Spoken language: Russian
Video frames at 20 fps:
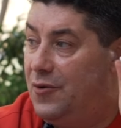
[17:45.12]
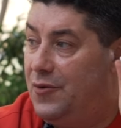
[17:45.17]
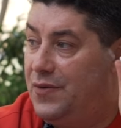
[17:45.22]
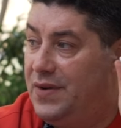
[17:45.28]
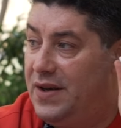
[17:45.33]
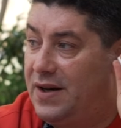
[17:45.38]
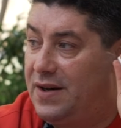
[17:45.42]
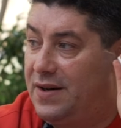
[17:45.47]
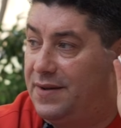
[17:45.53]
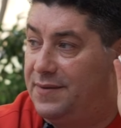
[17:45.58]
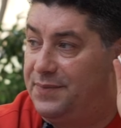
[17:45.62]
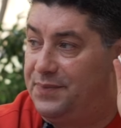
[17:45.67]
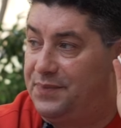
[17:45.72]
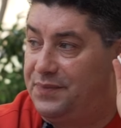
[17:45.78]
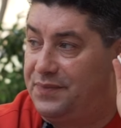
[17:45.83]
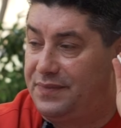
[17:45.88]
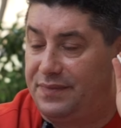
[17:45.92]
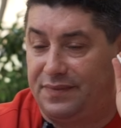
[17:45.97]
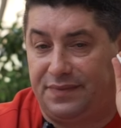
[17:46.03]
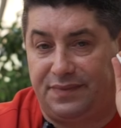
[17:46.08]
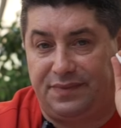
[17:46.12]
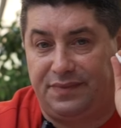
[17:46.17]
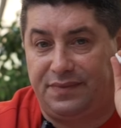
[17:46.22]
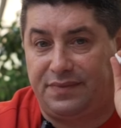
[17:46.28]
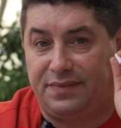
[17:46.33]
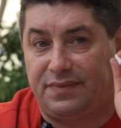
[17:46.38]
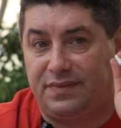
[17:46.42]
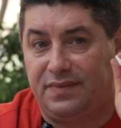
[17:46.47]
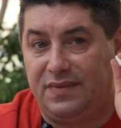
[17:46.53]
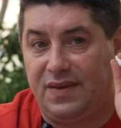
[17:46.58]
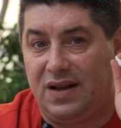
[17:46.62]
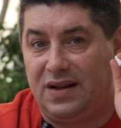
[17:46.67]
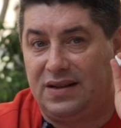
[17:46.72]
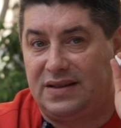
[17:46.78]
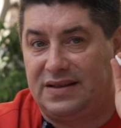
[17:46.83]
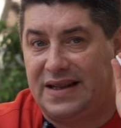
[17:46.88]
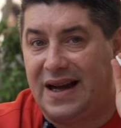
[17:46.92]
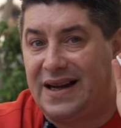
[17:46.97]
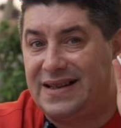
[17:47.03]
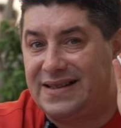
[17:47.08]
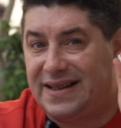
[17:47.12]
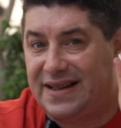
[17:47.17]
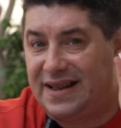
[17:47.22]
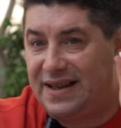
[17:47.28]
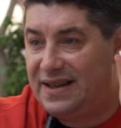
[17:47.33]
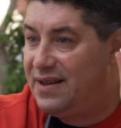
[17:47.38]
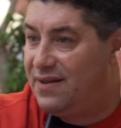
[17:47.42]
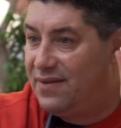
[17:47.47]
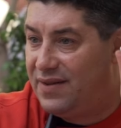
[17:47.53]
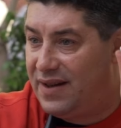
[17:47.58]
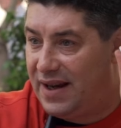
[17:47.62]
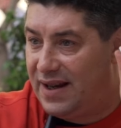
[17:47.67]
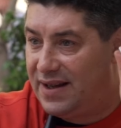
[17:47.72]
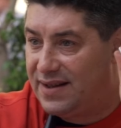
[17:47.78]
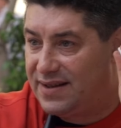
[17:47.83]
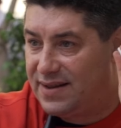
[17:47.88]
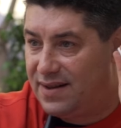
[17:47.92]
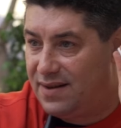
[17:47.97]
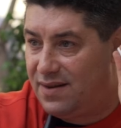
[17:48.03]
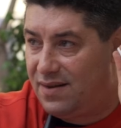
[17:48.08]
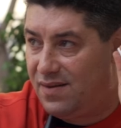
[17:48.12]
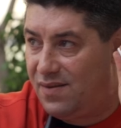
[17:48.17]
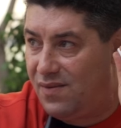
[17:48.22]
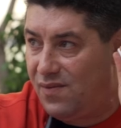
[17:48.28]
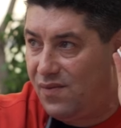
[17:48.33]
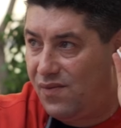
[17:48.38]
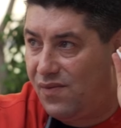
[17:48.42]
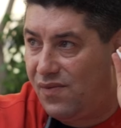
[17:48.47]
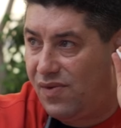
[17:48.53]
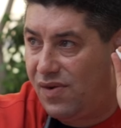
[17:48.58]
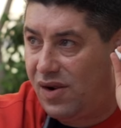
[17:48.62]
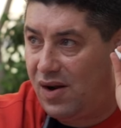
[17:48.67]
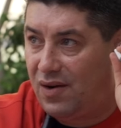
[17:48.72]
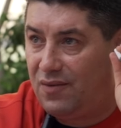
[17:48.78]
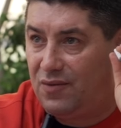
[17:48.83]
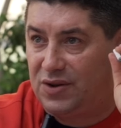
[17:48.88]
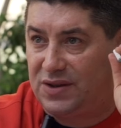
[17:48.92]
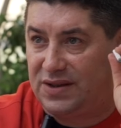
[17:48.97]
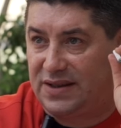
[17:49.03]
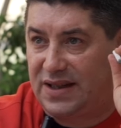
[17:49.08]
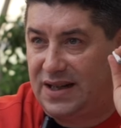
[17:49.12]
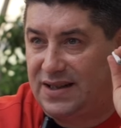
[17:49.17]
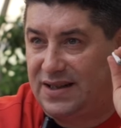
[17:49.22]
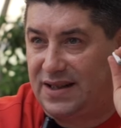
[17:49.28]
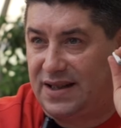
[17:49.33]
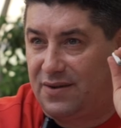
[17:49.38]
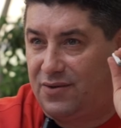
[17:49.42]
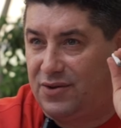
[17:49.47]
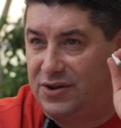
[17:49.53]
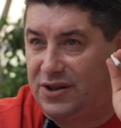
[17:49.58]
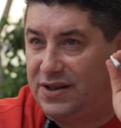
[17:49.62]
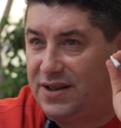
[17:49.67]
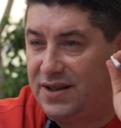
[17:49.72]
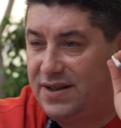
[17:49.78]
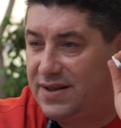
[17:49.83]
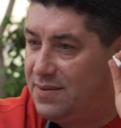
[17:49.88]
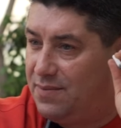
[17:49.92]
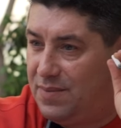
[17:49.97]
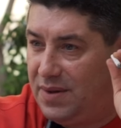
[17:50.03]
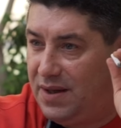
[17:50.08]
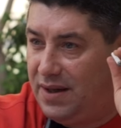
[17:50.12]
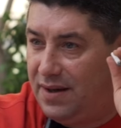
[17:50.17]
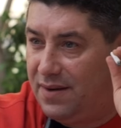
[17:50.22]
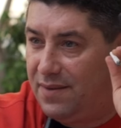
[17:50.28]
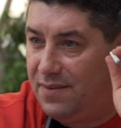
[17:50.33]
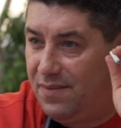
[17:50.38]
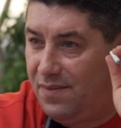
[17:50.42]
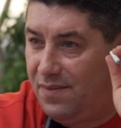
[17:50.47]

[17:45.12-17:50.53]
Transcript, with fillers: У них тактика является вот тактика вот этой змеи.